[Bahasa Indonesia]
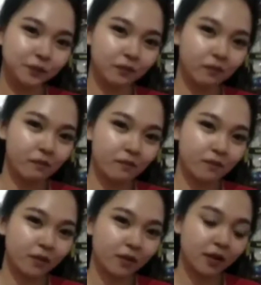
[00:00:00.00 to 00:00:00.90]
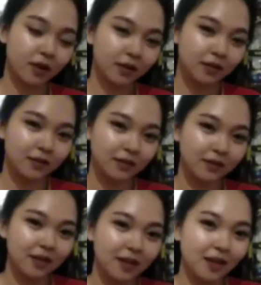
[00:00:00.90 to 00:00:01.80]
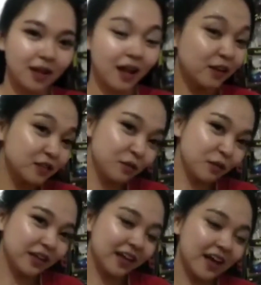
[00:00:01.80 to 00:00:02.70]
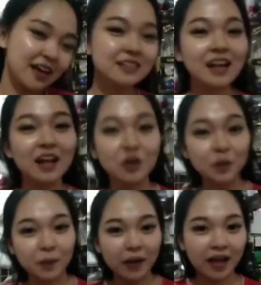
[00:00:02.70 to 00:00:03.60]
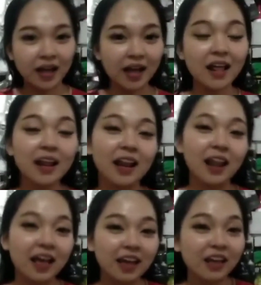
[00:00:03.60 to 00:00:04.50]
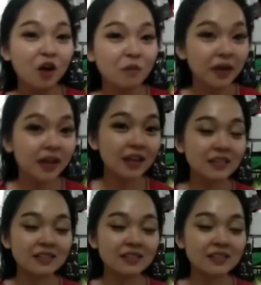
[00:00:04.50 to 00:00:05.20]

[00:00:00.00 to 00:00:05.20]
ada CDI Halo semuanya, jangan lupa like, comment,